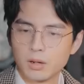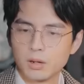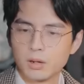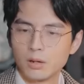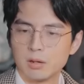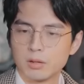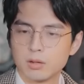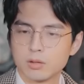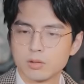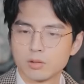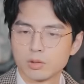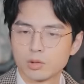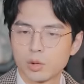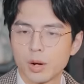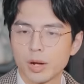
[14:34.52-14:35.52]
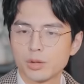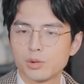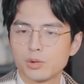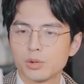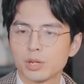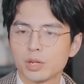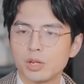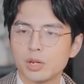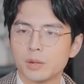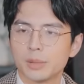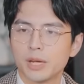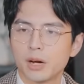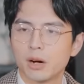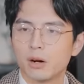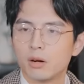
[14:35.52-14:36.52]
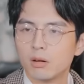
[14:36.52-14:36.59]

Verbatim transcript: 这是船局的客票，